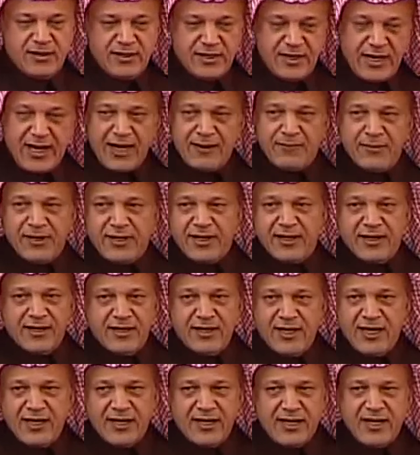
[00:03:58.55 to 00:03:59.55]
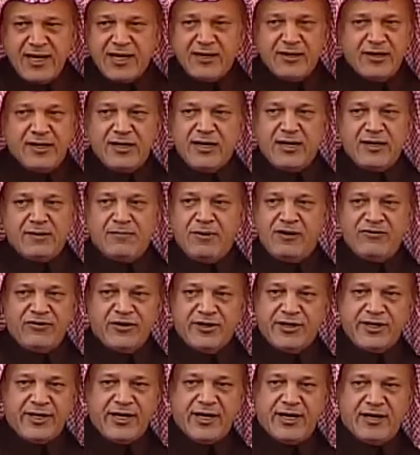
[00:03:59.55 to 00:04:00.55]
العملة لا, لا ما
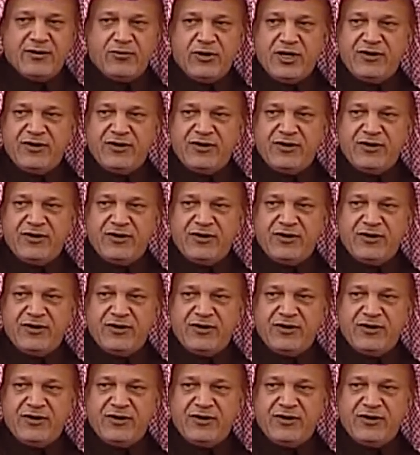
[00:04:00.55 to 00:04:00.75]
فيه رياء